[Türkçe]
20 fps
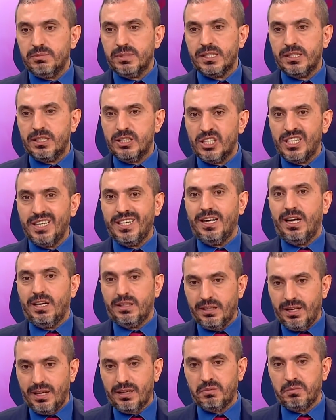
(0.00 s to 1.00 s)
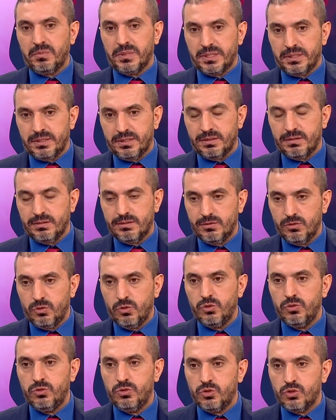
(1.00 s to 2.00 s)
kimse şeyi anlatmasın.
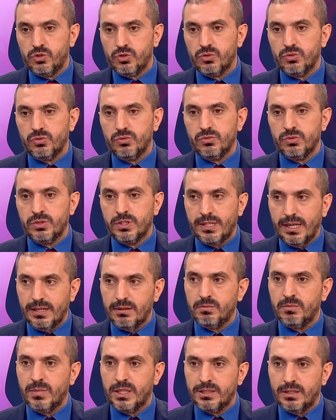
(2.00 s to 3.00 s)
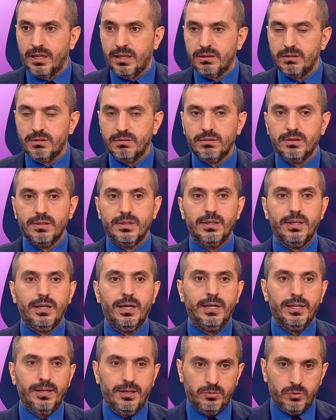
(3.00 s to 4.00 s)
Oyuncu satmadan
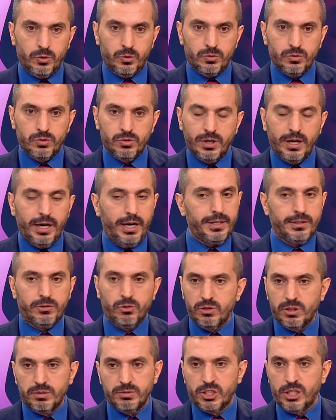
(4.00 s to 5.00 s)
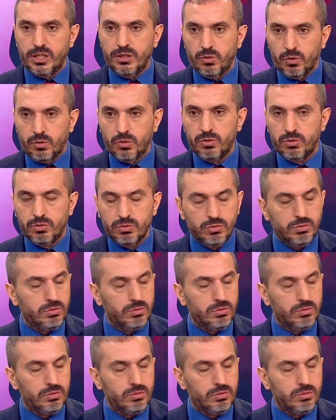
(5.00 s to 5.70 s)
alamıyoruz. Hayır öyle bir şey yok.